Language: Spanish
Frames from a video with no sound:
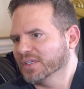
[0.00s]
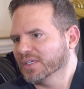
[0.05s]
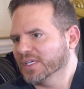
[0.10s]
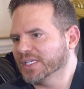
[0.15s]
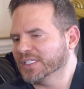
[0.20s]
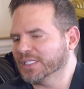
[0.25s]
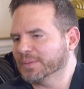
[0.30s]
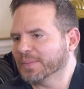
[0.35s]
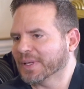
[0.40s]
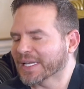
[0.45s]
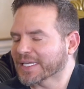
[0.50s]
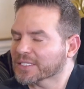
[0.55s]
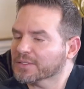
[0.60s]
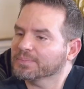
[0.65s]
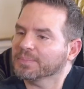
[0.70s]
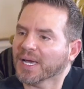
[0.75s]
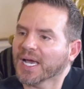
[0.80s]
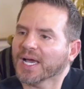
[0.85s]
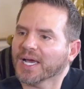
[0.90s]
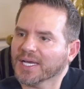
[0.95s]
Y si me las
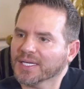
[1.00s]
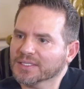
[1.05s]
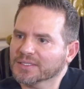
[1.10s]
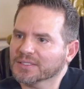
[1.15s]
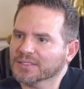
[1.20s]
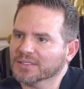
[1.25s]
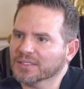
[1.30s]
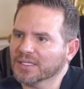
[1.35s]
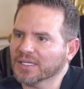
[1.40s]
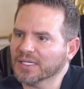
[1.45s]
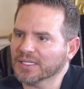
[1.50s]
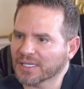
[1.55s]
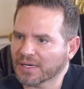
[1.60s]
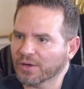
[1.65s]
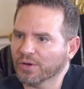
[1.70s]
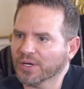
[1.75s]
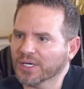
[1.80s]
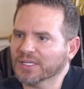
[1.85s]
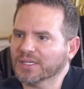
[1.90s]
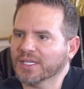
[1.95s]
pagas, el
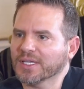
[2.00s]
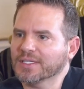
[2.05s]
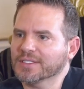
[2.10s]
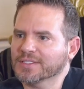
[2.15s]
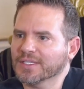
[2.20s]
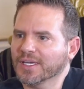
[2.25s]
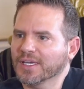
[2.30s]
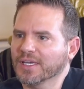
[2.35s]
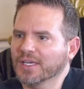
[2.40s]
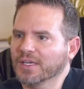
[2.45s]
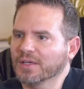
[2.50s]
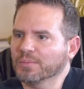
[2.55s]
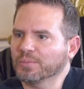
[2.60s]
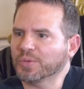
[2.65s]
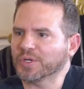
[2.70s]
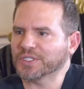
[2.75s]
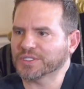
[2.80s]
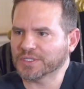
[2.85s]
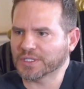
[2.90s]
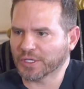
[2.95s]
trabajo que te hice,
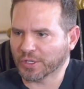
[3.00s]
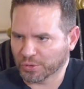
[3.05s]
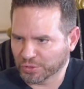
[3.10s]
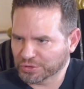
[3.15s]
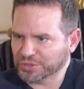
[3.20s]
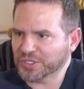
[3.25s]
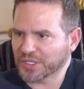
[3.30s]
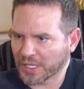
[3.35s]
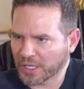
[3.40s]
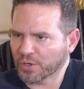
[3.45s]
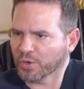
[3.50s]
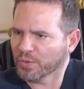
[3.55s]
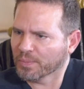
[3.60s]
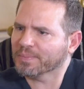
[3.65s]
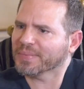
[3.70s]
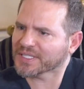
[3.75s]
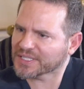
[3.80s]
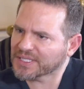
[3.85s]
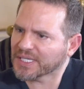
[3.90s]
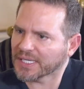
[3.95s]
pues te considero un
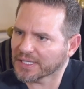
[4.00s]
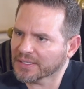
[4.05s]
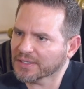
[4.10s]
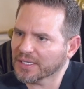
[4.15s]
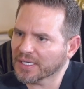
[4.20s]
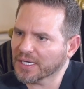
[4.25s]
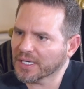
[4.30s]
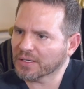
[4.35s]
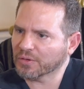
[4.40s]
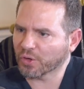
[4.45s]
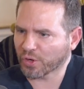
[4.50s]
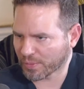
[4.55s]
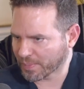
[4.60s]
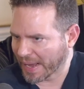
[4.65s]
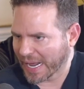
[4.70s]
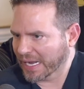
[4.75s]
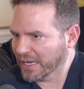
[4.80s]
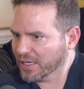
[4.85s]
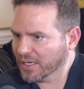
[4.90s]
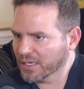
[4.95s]
paciente
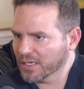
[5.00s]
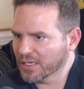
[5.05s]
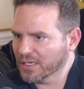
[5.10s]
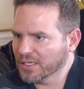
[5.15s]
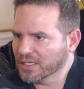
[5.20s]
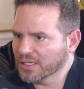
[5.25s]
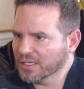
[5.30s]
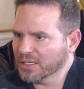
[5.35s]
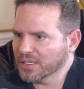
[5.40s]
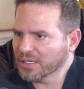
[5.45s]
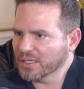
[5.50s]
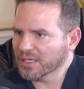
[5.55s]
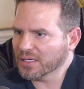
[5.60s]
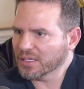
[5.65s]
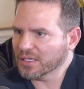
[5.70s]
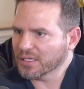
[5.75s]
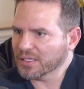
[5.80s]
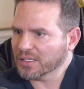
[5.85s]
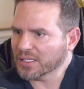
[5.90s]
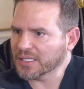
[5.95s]
normal. Claro.
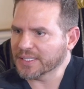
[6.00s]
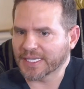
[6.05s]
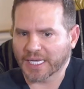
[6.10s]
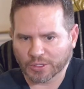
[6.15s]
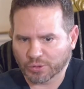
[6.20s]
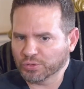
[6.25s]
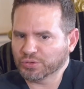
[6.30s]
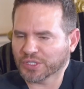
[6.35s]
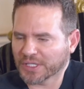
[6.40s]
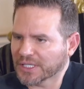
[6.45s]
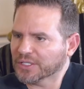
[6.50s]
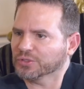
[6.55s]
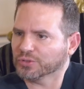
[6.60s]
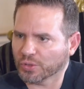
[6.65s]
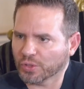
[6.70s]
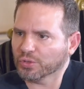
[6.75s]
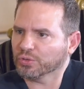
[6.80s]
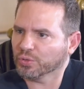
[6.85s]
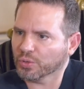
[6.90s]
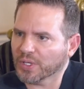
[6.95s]
Y ya tú tienes
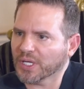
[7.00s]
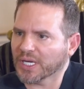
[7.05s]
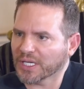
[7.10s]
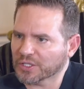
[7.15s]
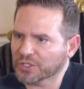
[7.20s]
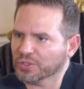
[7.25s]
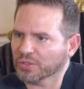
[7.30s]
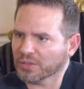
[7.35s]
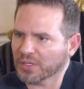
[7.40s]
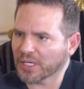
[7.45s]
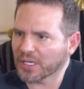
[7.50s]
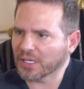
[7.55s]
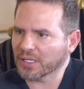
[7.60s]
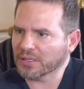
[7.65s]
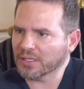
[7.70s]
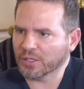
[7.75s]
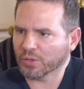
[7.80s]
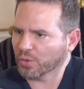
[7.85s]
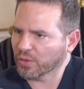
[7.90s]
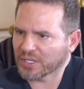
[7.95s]
todo tu derecho de,
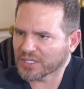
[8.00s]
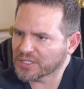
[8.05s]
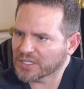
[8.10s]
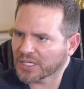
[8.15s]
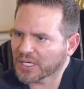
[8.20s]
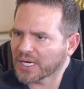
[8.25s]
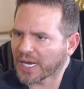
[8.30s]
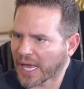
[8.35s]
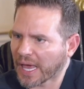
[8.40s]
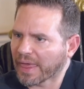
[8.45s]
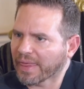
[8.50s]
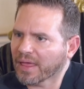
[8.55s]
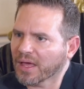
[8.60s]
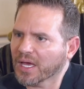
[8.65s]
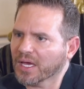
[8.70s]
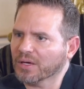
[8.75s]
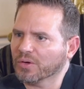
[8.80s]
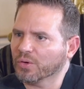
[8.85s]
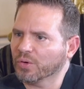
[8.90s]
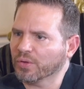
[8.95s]
no decir
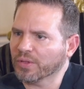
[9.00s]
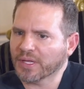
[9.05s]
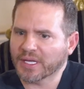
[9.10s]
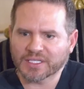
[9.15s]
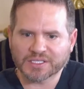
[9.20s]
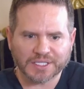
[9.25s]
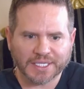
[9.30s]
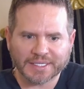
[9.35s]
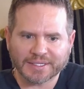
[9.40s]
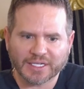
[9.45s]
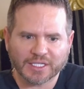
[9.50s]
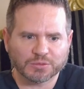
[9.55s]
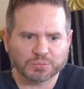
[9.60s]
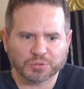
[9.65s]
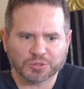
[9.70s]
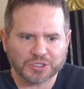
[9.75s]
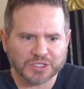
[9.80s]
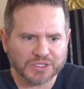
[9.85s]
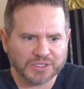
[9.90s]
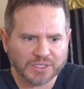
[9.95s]
nada o de decir que te las
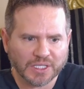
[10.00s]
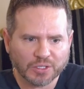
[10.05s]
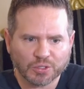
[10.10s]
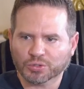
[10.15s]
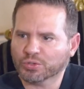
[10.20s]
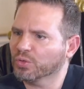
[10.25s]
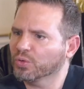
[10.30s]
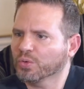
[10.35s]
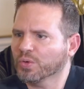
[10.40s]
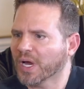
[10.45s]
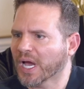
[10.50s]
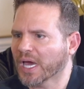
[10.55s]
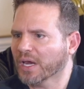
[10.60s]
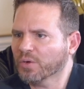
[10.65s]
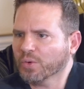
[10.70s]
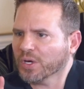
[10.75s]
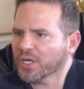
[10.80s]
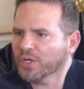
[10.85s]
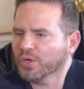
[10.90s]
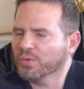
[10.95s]
pusiste en otro lugar,
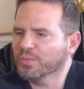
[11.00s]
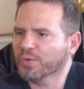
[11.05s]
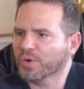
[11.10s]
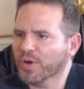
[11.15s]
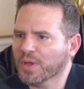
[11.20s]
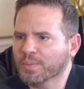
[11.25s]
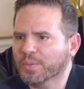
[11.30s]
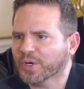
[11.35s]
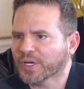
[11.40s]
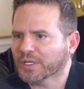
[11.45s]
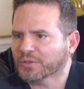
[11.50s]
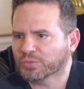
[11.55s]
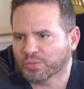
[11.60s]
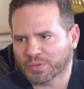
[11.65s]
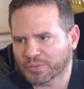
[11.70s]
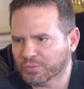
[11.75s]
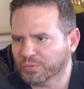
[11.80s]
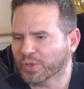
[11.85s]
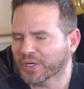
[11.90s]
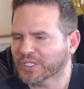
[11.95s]
no hay ningún problema porque
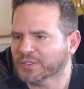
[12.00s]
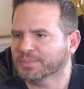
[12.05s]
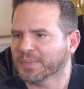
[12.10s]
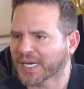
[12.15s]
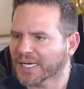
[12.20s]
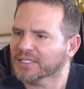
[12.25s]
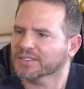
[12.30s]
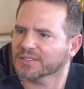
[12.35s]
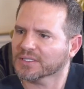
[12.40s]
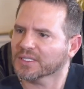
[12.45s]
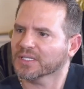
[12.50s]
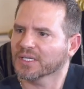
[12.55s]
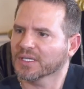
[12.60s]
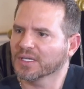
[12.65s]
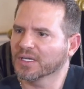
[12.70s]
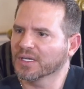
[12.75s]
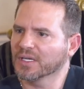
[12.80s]
tú, las pagaste.